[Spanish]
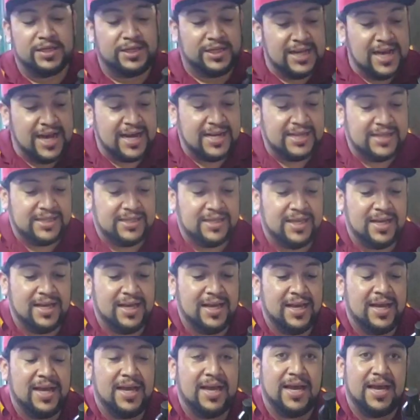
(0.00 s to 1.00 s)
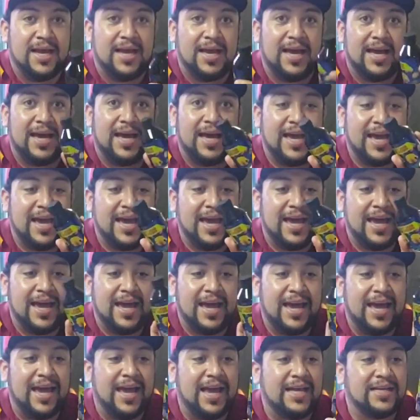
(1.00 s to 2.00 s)
Charles
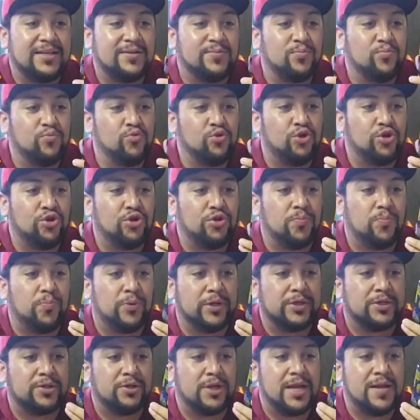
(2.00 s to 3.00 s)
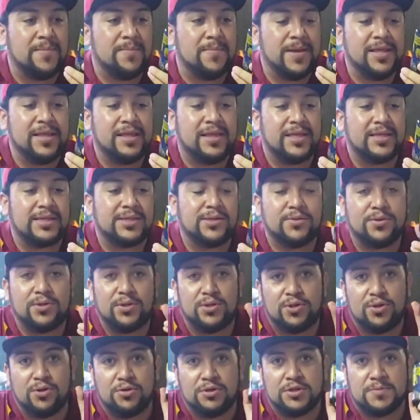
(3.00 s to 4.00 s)
eh, es mucho, pues solamente
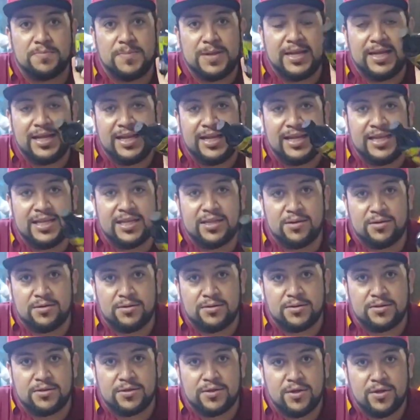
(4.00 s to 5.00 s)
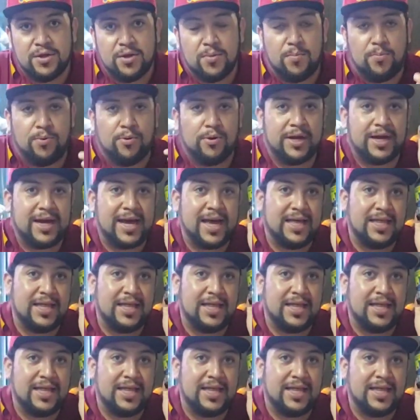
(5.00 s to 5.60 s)
son 2 mililitros por